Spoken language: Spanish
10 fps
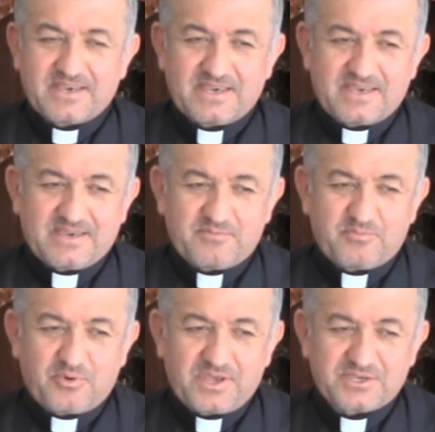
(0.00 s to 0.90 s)
Eh,
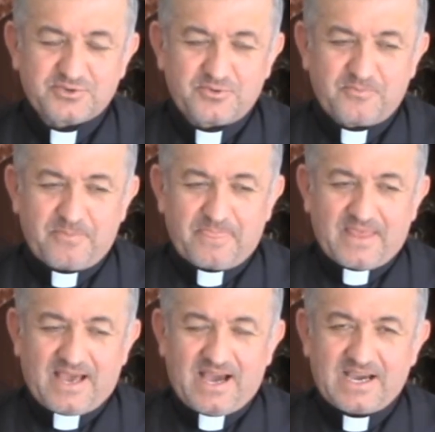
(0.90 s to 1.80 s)
por eso
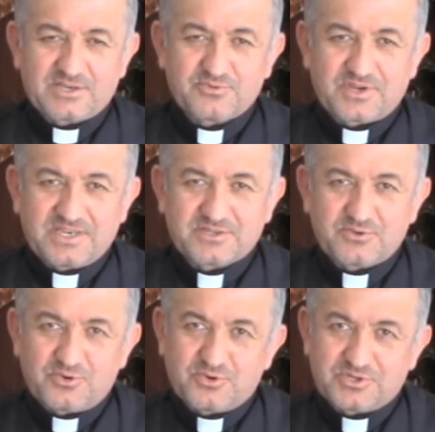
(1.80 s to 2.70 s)
a
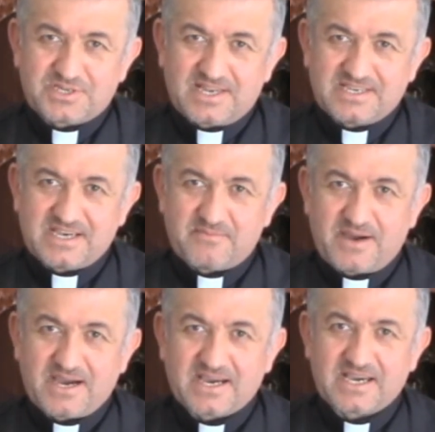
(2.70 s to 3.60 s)
Jesucristo se le
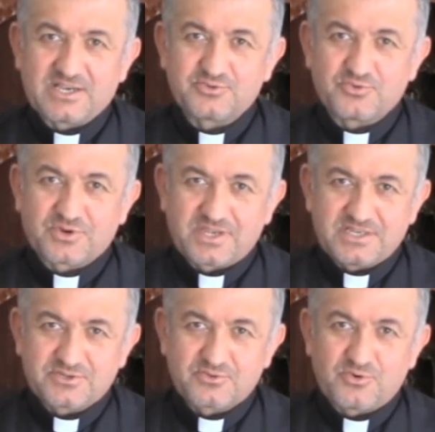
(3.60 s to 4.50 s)
llama
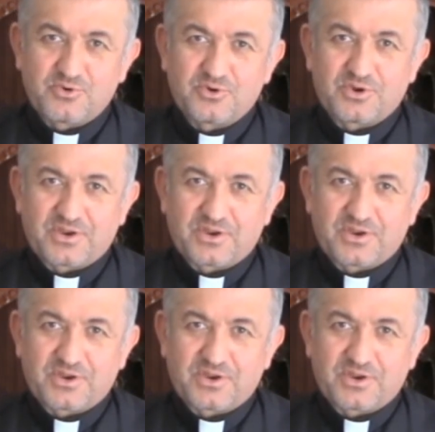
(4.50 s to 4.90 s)
Jesucristo,